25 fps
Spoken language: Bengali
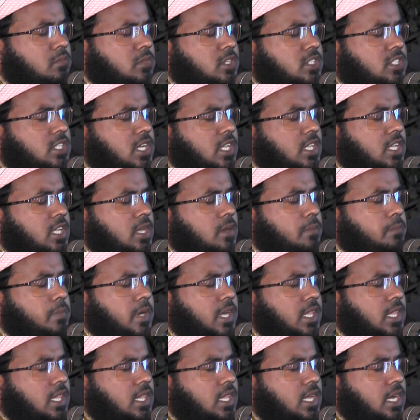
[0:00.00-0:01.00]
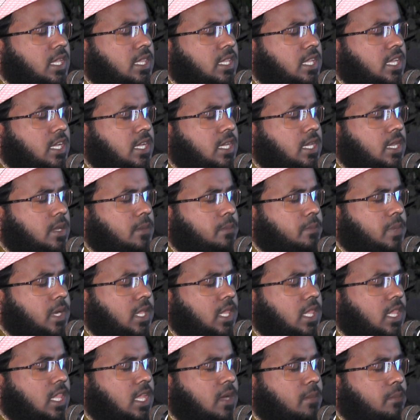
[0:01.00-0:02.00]
মিজানের পাল্লা নেকির
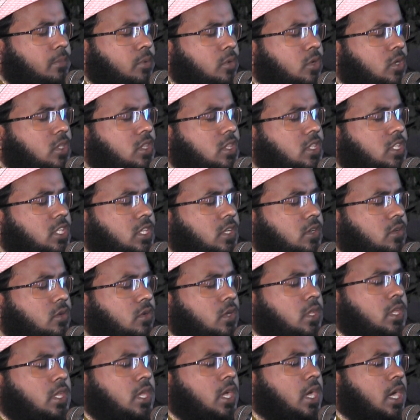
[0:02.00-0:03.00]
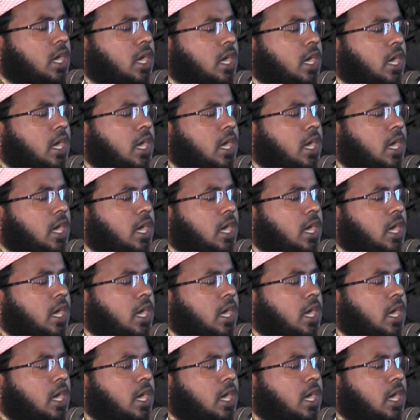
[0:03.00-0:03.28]
পাল্লা ভর্তি করিয়া